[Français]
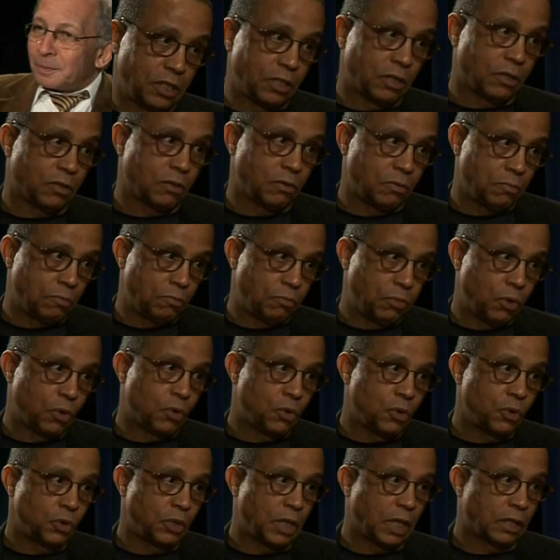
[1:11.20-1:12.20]
en Occident,
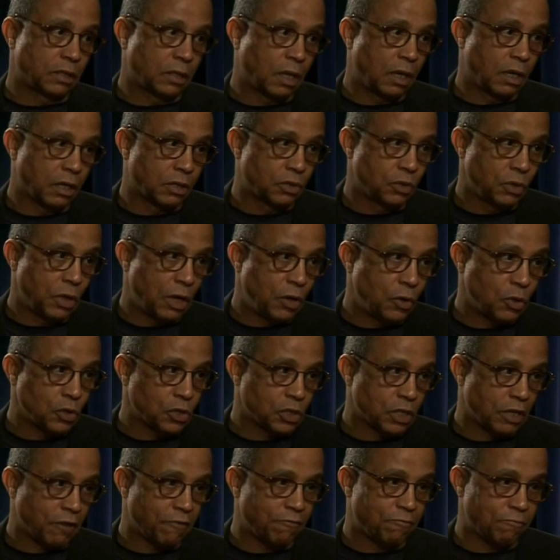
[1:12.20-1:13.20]
beaucoup
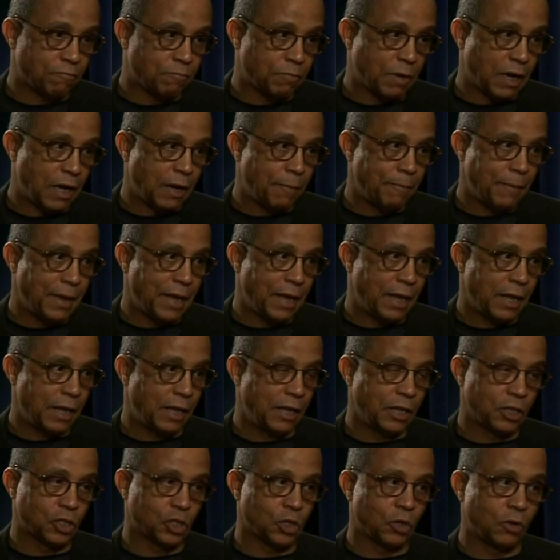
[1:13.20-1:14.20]
d'intellectuels ne savent pas,
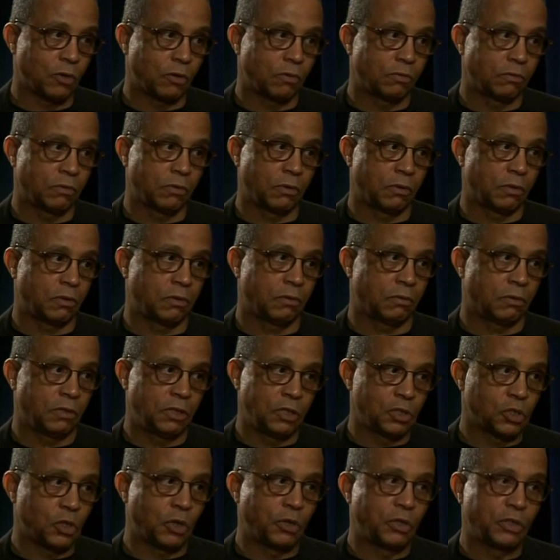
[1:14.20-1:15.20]
mais ils,
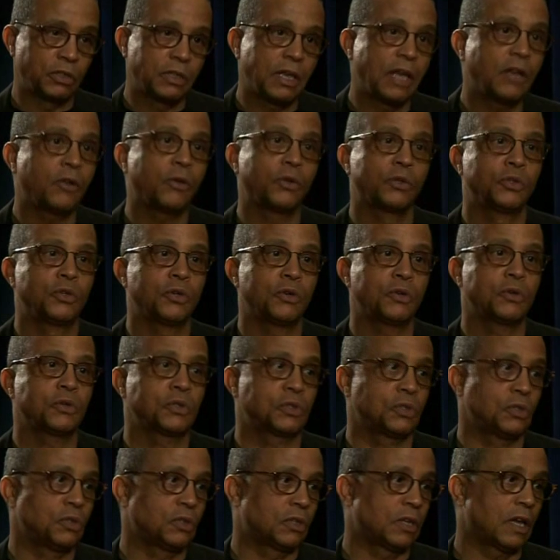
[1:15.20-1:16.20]
sont, euh, ils ont une telle
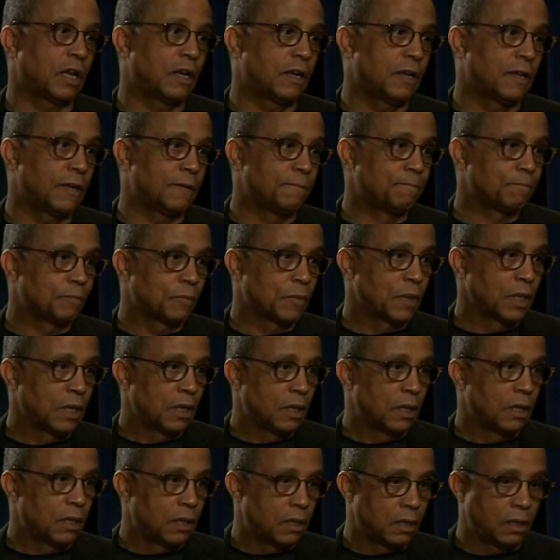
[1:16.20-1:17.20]
audience, une telle
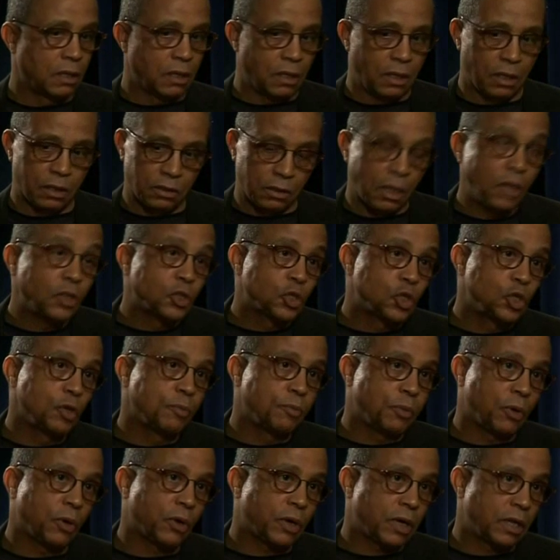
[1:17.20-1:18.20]
euh, un
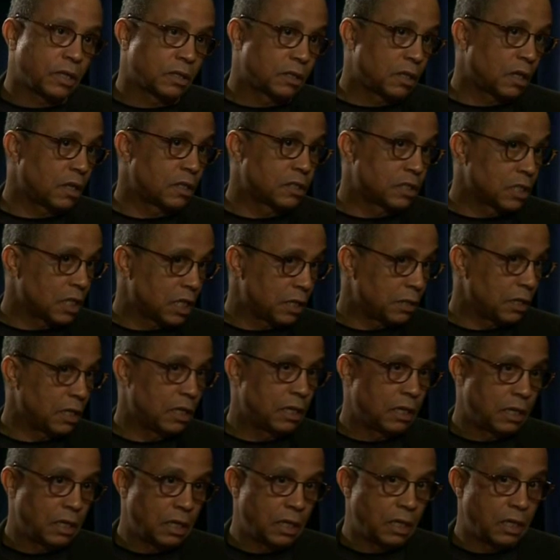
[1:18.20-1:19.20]
tel support, un tel
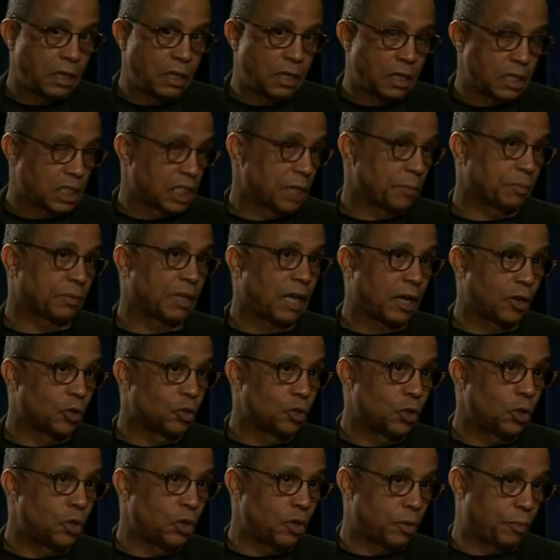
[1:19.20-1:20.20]
euh,
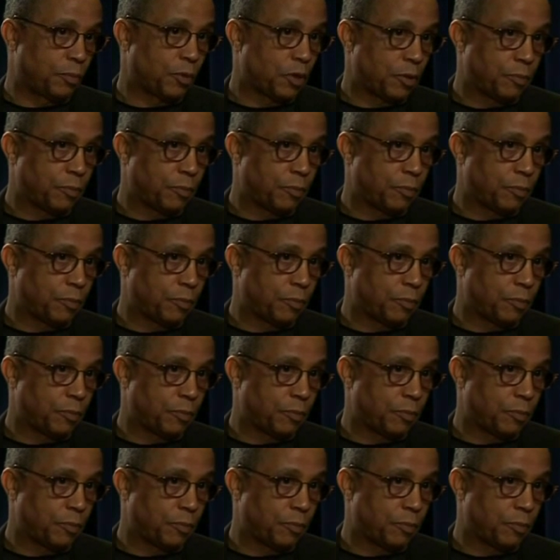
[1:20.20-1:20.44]
réceptacle de